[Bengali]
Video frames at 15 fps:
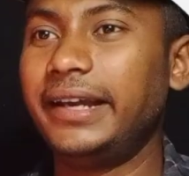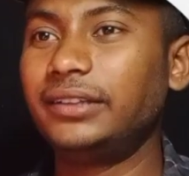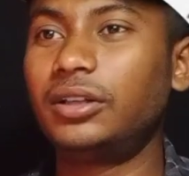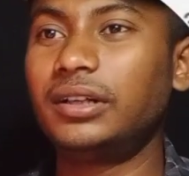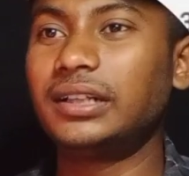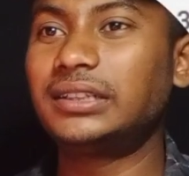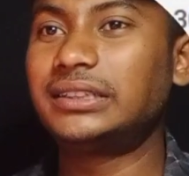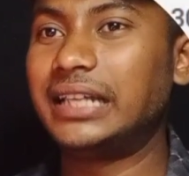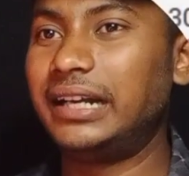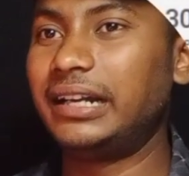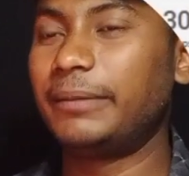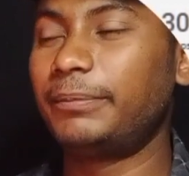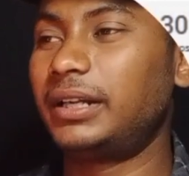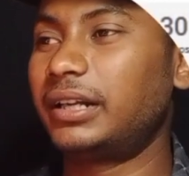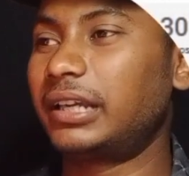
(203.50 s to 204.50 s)
এই ধরনের
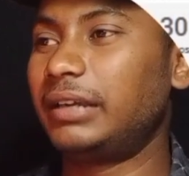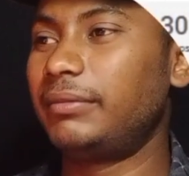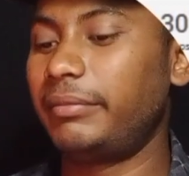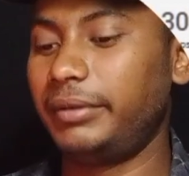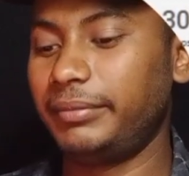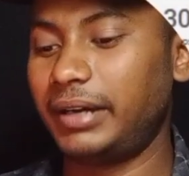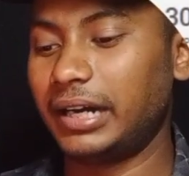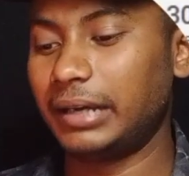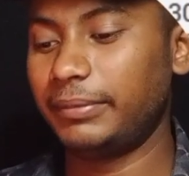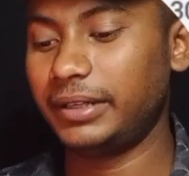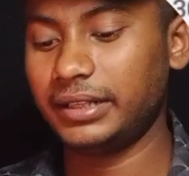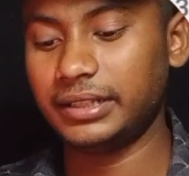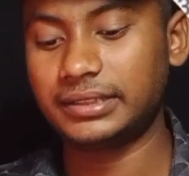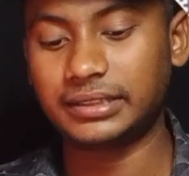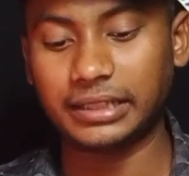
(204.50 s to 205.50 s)
চ্যানেল আপনারা কিভাবে
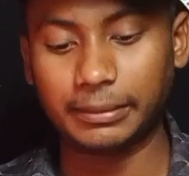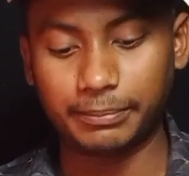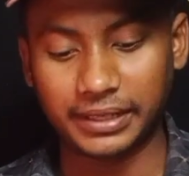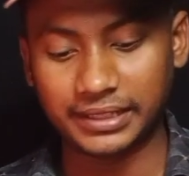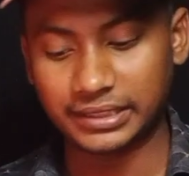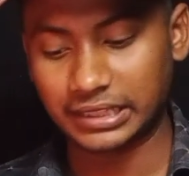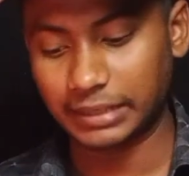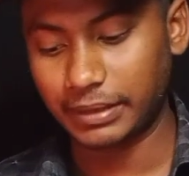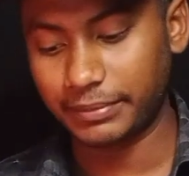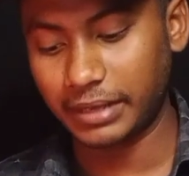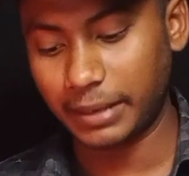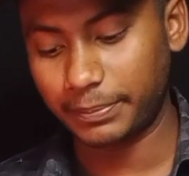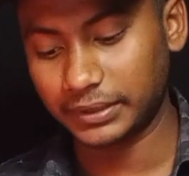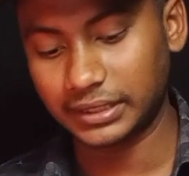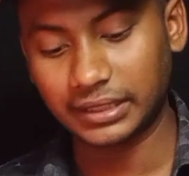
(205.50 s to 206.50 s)
বানাবেন স্টেপ বাই স্টেপ আমি
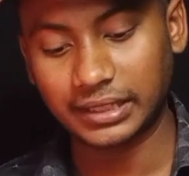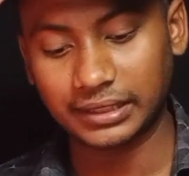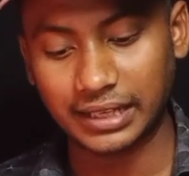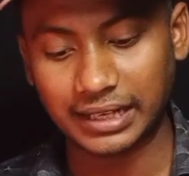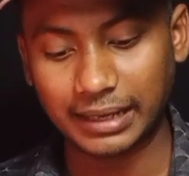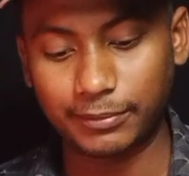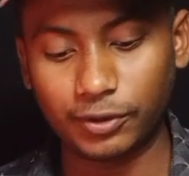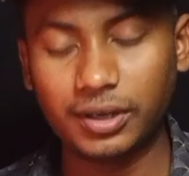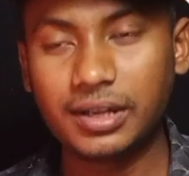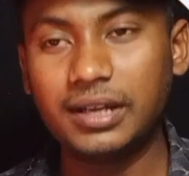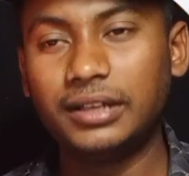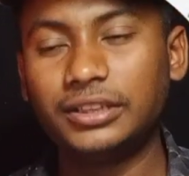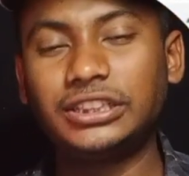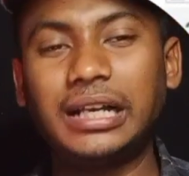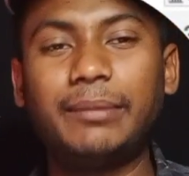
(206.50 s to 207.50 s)
আপনাদেরকে দেখাবো
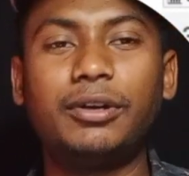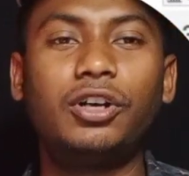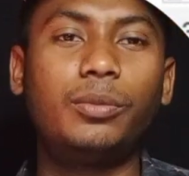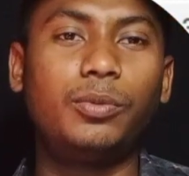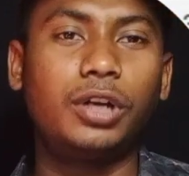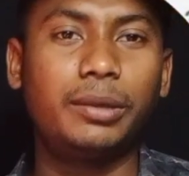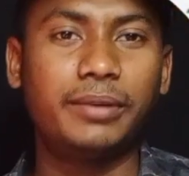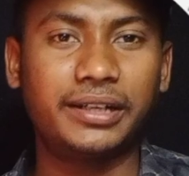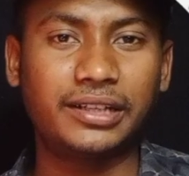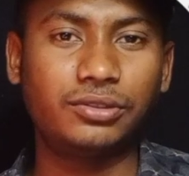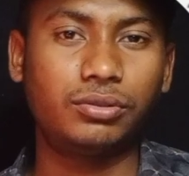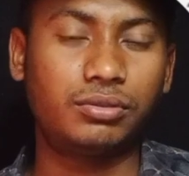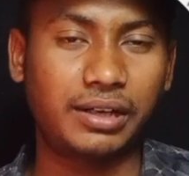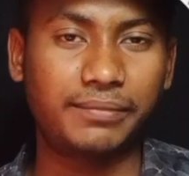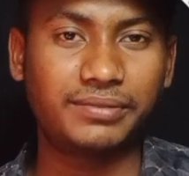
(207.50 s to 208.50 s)
সামান্য পরিমাণ
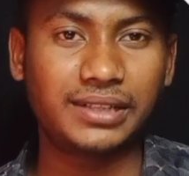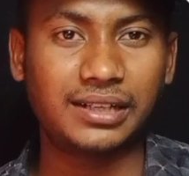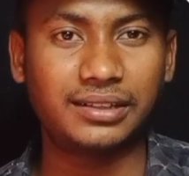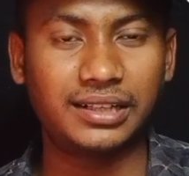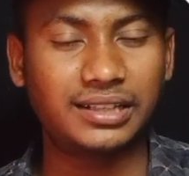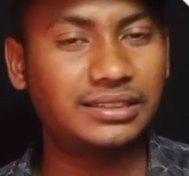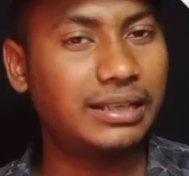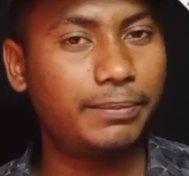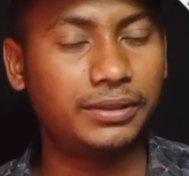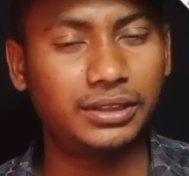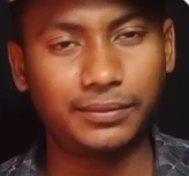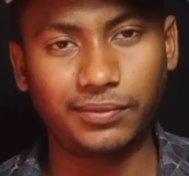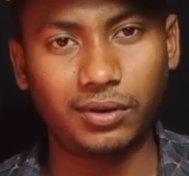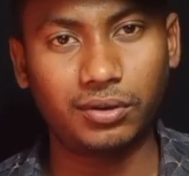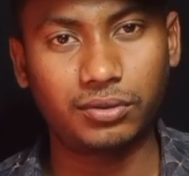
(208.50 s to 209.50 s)
কিছু ট্রিপস অ্যান্ড টিক্স
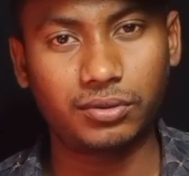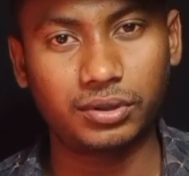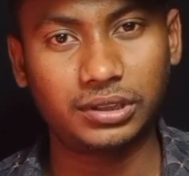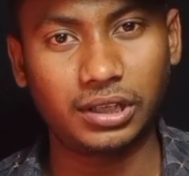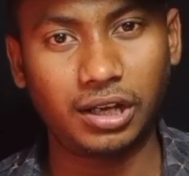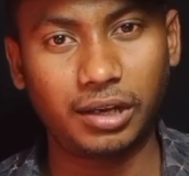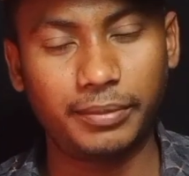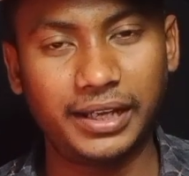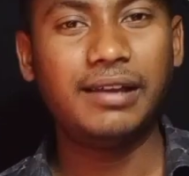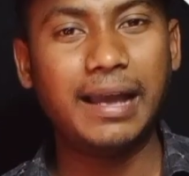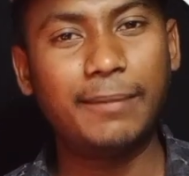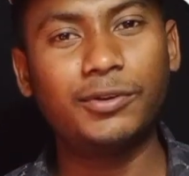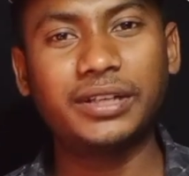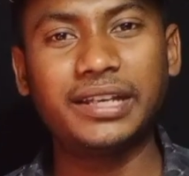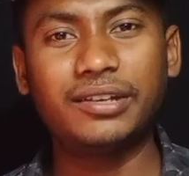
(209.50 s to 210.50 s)
আপনাদের ফলো করতে হবে
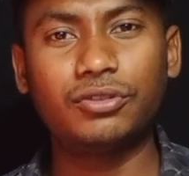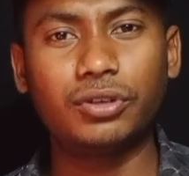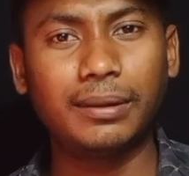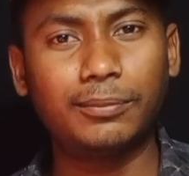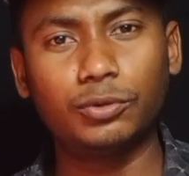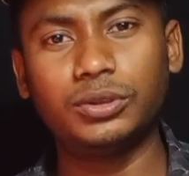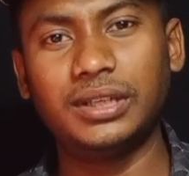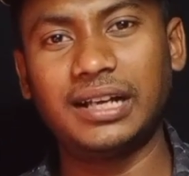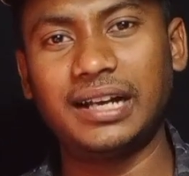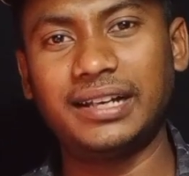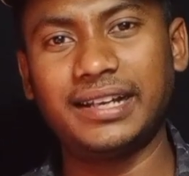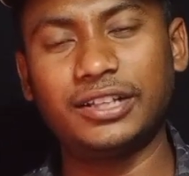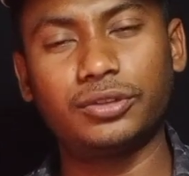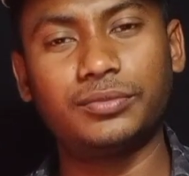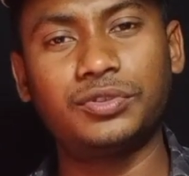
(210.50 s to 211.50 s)
এমনকি ইউটিউবে বুদ্ধি
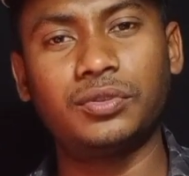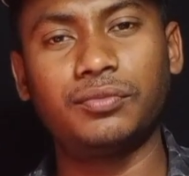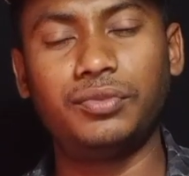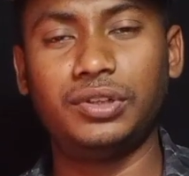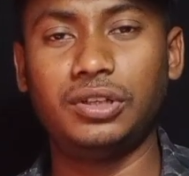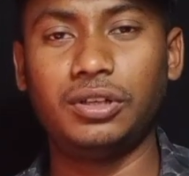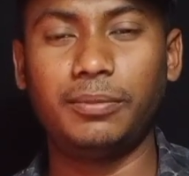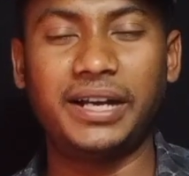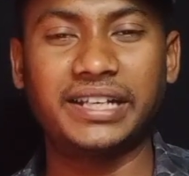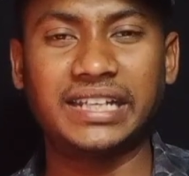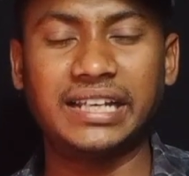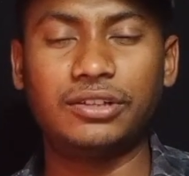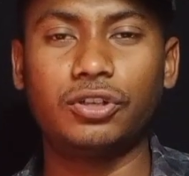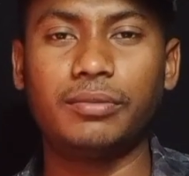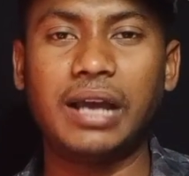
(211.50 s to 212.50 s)
খাটিয়ে এই সমস্ত ভিডিও
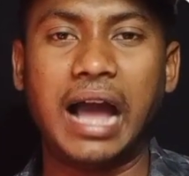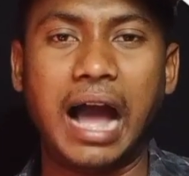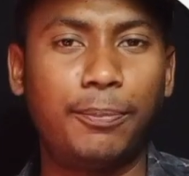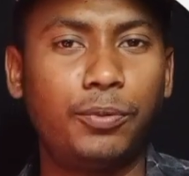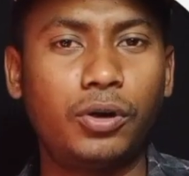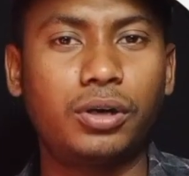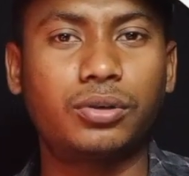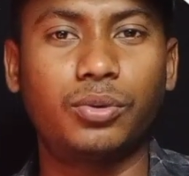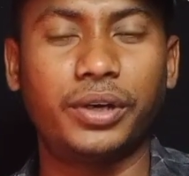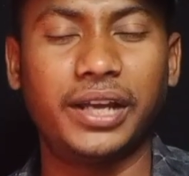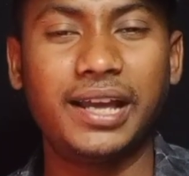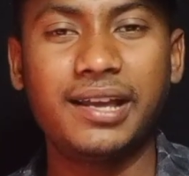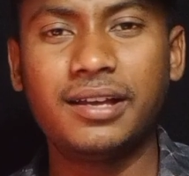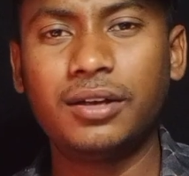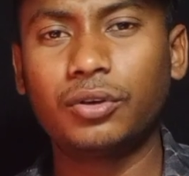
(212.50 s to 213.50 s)
বানিয়ে ইউটিউবে আপলোড
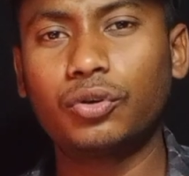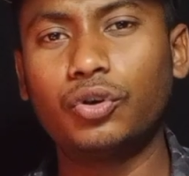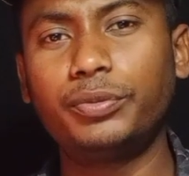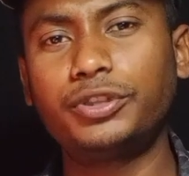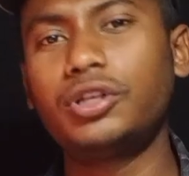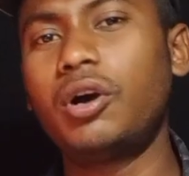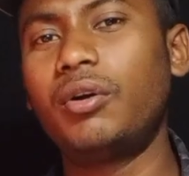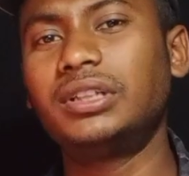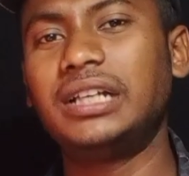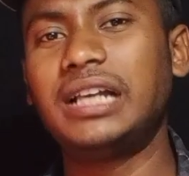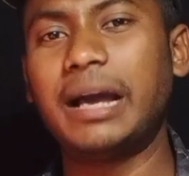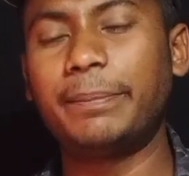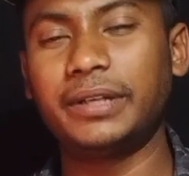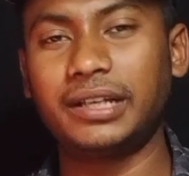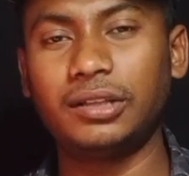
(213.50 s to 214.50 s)
করে খুব
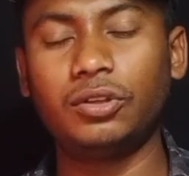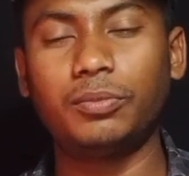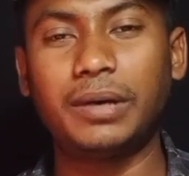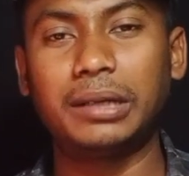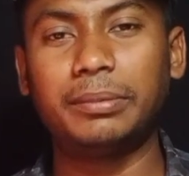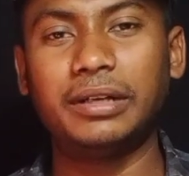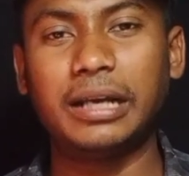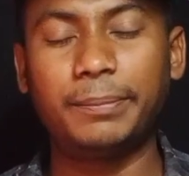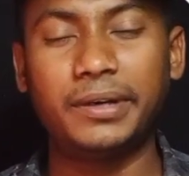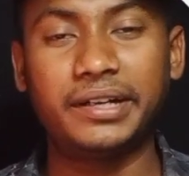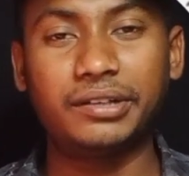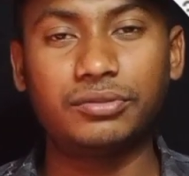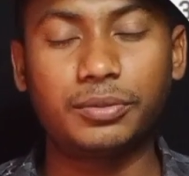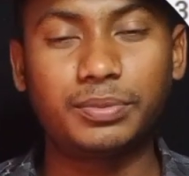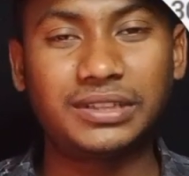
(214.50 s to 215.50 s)
সহজেই আপনি কিন্তু পারবেন আপনার
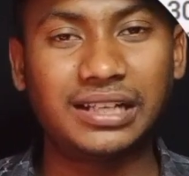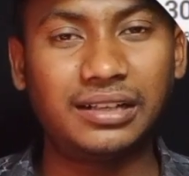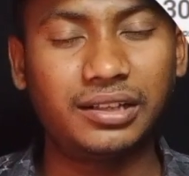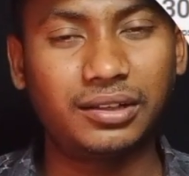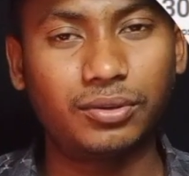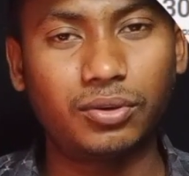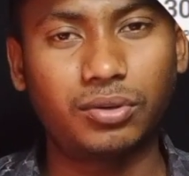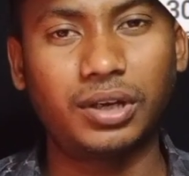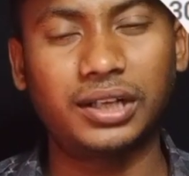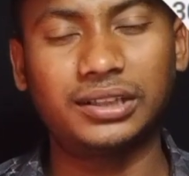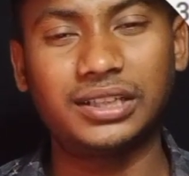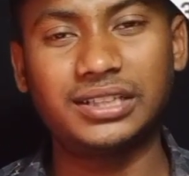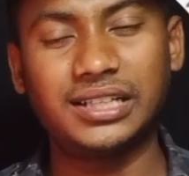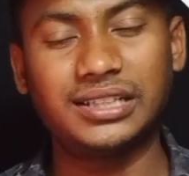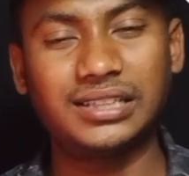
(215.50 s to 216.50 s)
ইউটিউব চ্যানেলটি গ্রো
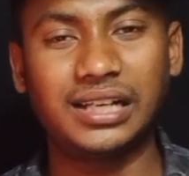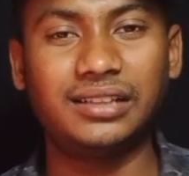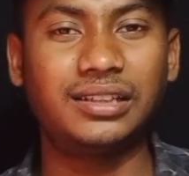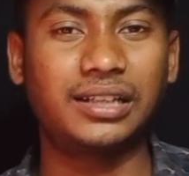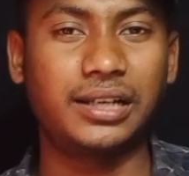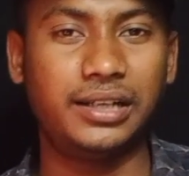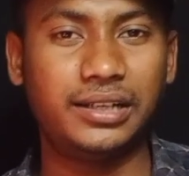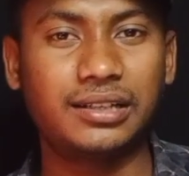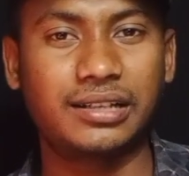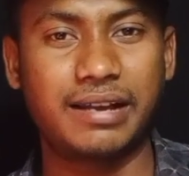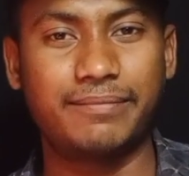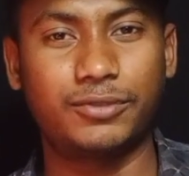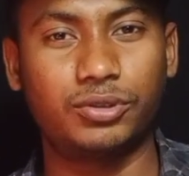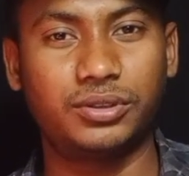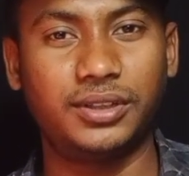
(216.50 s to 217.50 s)
করাতে সেই চ্যানেল থেকে
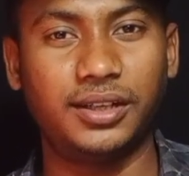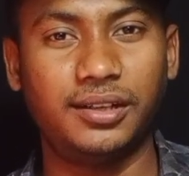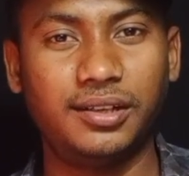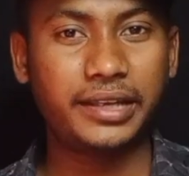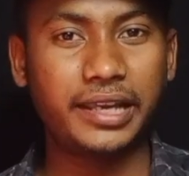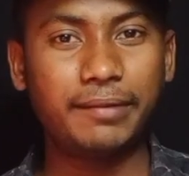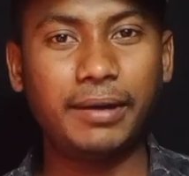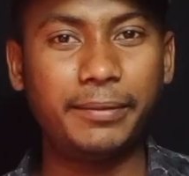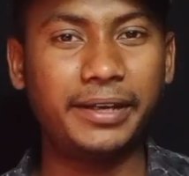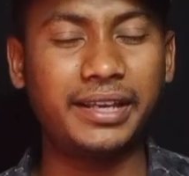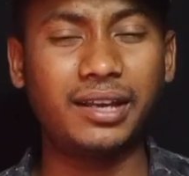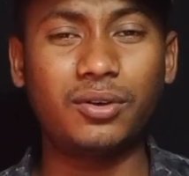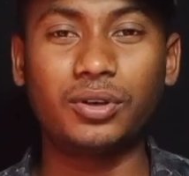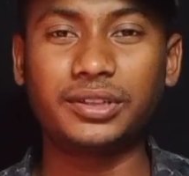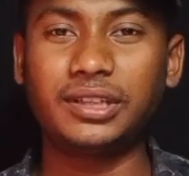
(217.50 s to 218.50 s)
ইনকাম করতে কিভাবে
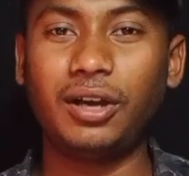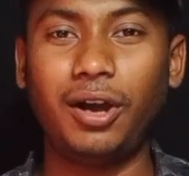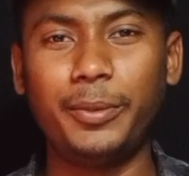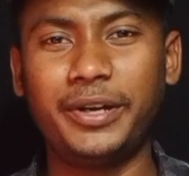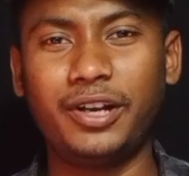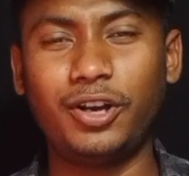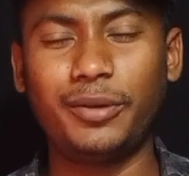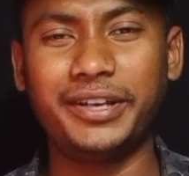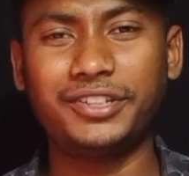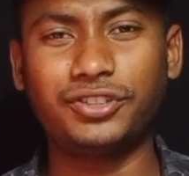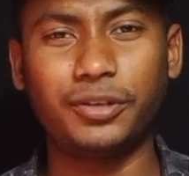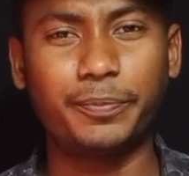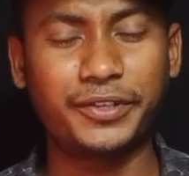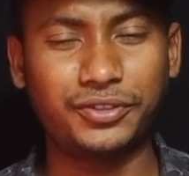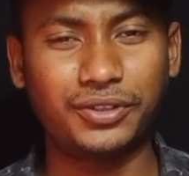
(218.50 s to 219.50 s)
কি করতে হবে না হবে
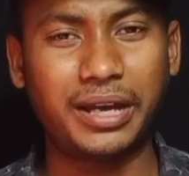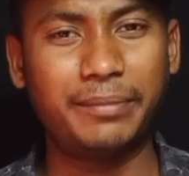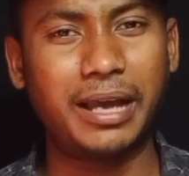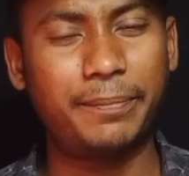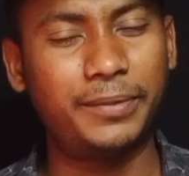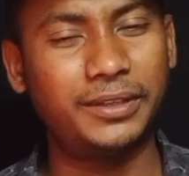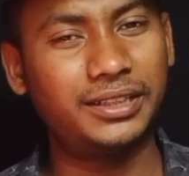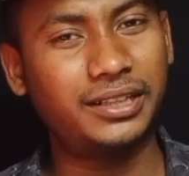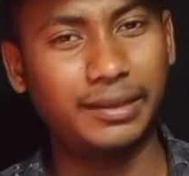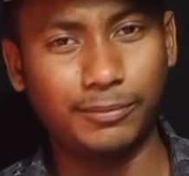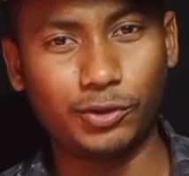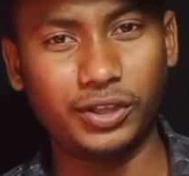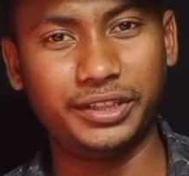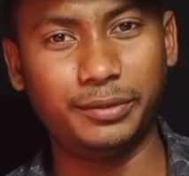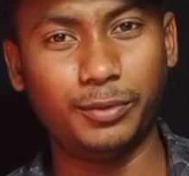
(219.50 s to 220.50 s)
সবকিছু আমি আপনাদেরকে
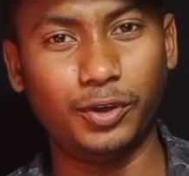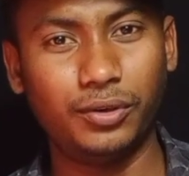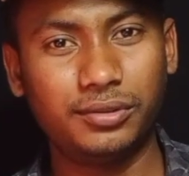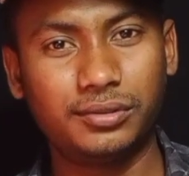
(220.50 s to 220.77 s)
বলে দিব